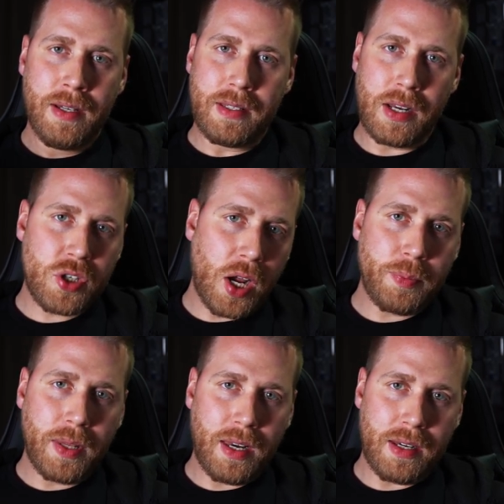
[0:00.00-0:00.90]
dann
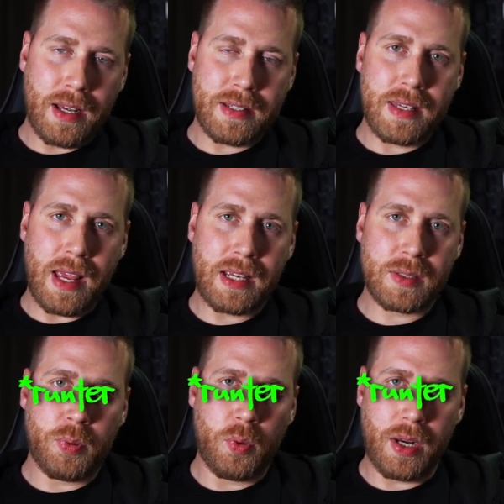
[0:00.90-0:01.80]
schraubt ihr den RC
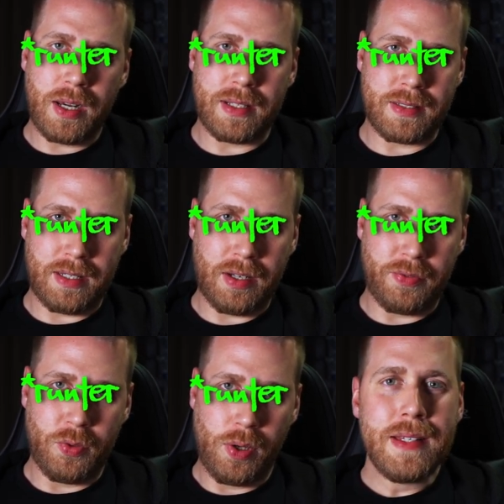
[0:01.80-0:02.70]
Expo oder lasst ihn
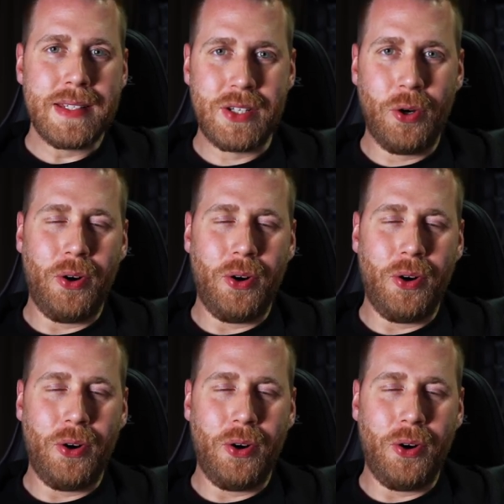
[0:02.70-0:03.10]
auf Null. So,